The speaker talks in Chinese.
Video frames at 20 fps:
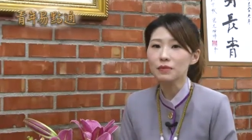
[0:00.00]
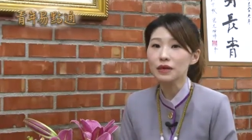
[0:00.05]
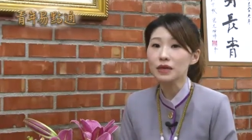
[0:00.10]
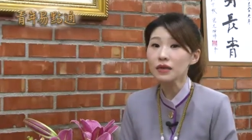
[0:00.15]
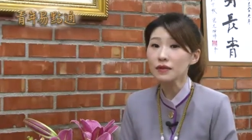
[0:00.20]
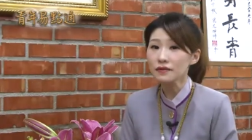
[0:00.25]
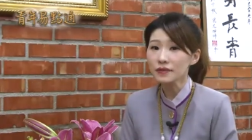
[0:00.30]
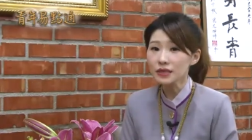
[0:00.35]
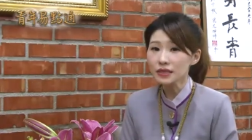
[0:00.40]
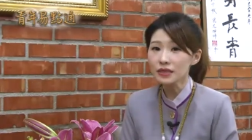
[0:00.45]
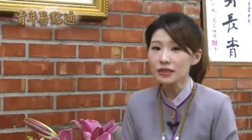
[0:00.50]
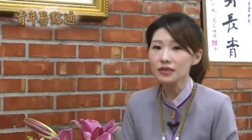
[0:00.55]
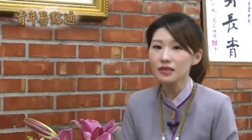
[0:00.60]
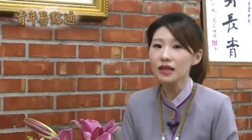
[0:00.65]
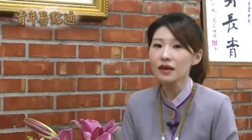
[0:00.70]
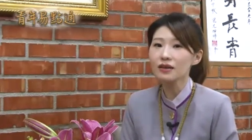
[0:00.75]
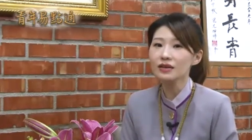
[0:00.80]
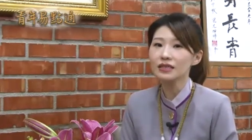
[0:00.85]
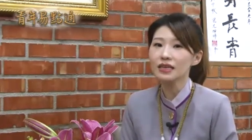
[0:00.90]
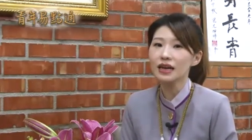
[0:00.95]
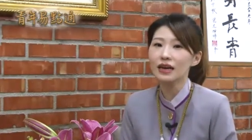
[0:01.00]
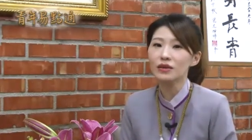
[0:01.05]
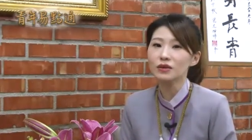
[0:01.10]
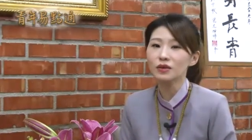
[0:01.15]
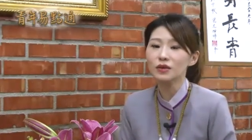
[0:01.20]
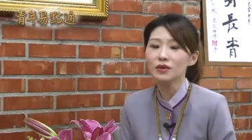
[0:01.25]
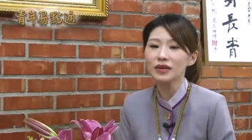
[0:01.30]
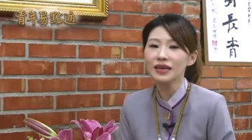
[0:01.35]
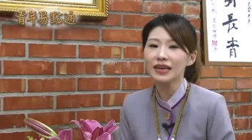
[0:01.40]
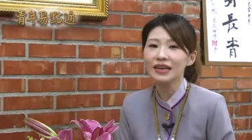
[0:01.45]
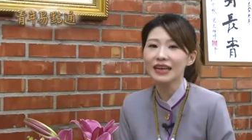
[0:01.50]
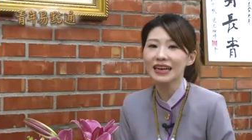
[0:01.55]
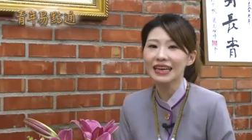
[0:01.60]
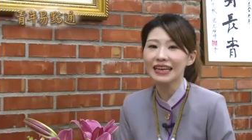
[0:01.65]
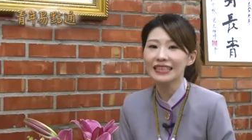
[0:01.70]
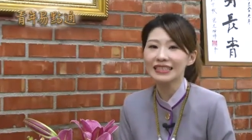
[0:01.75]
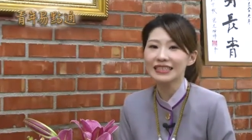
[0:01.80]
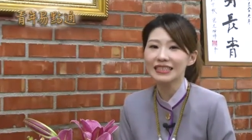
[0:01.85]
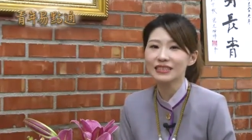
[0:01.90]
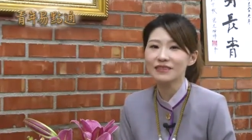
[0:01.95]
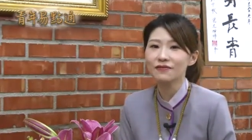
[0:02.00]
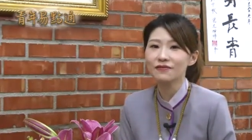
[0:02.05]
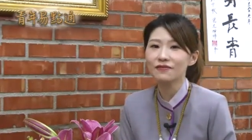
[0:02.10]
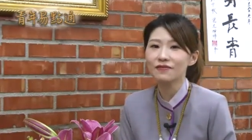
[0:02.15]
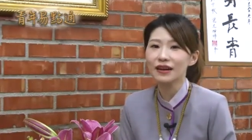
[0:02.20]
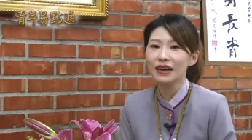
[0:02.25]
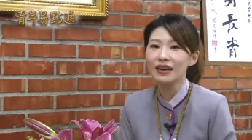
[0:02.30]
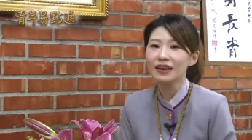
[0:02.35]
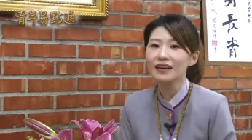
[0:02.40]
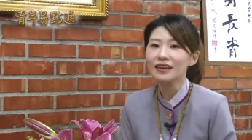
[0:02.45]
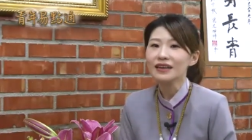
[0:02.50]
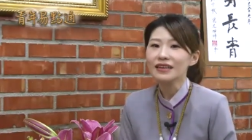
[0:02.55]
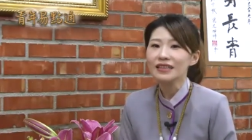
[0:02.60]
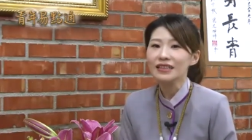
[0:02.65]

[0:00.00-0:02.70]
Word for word: 我们各分寺道场都可以来请法。